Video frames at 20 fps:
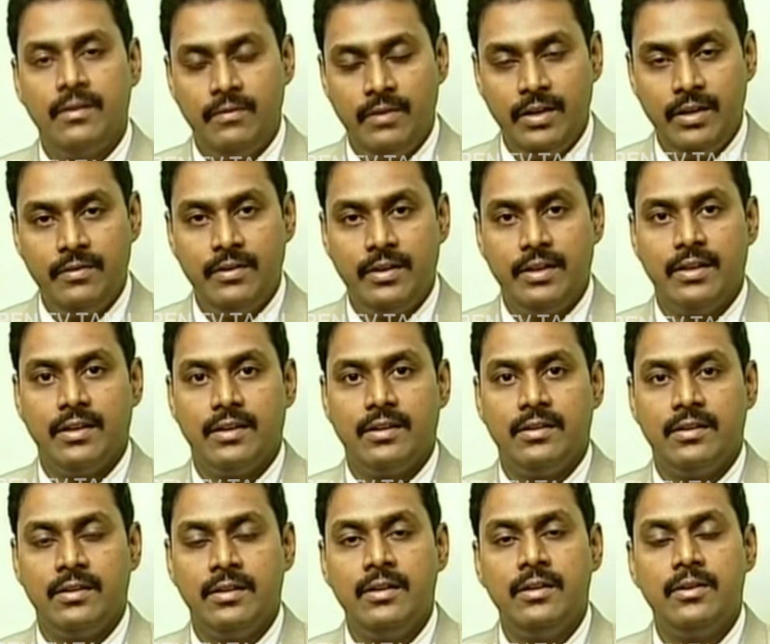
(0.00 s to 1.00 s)

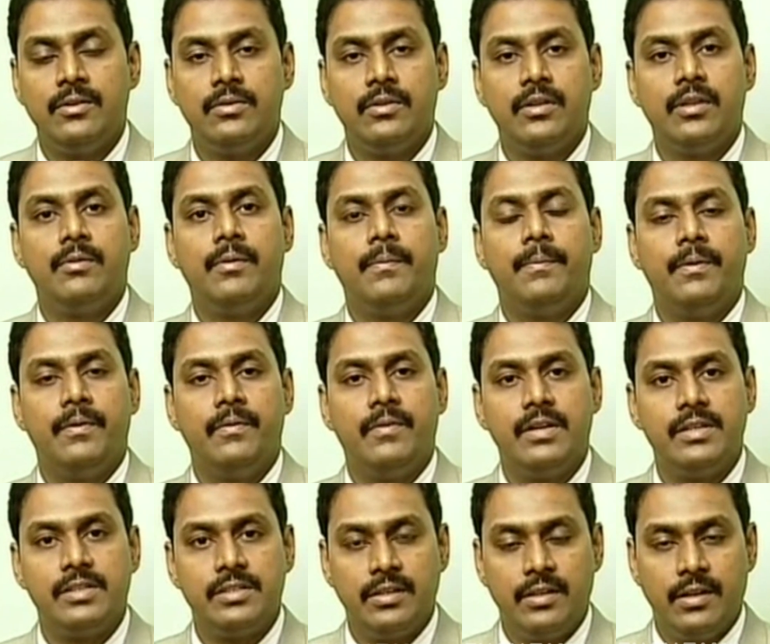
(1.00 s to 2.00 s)
வெளிவருகிறது ஸோ இது நம்ம
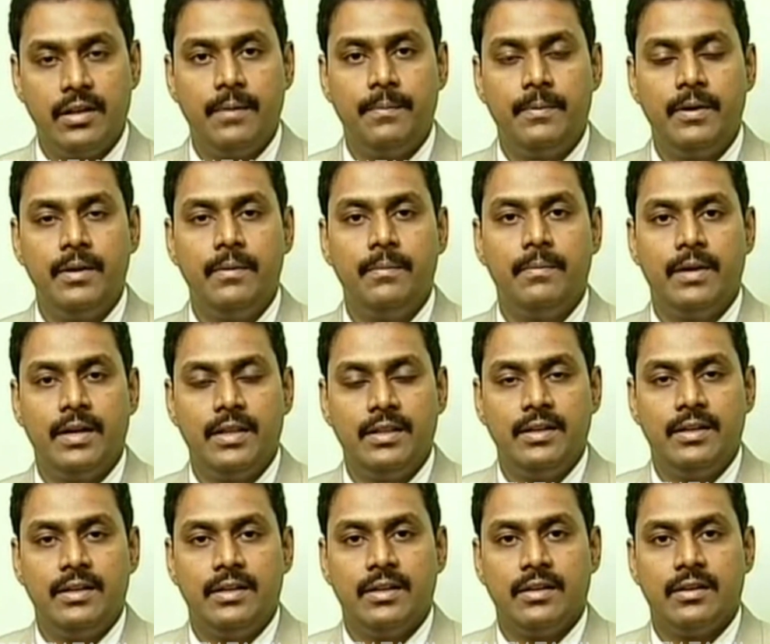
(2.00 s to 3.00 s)
ப்ரிவென்ஷன் அப்படின்னு
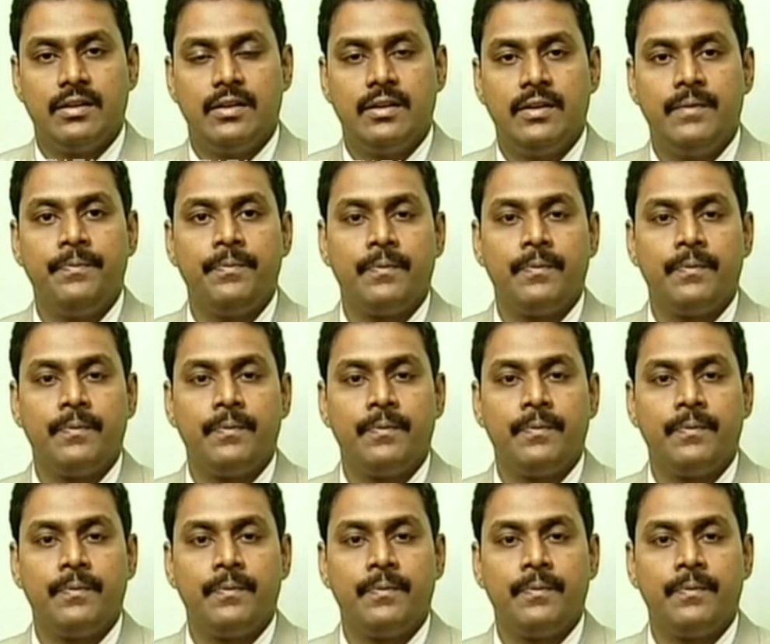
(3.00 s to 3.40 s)
பார்த்துக்கிட்டிங்கன்னா